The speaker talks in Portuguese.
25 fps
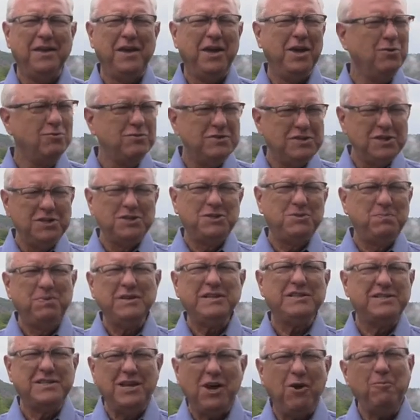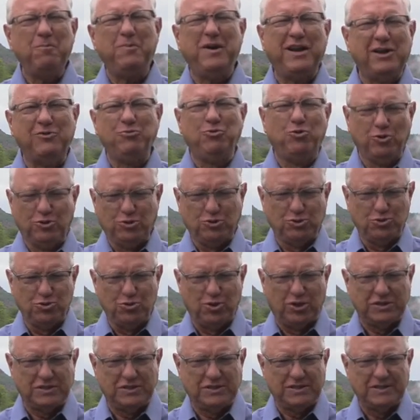É um dia especial para todos
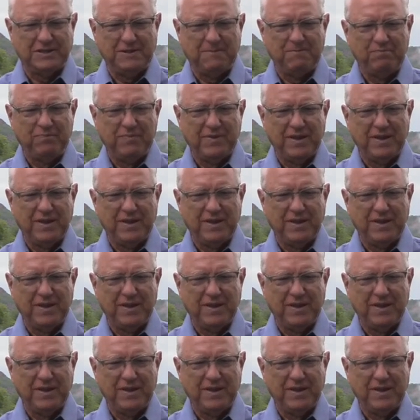nós.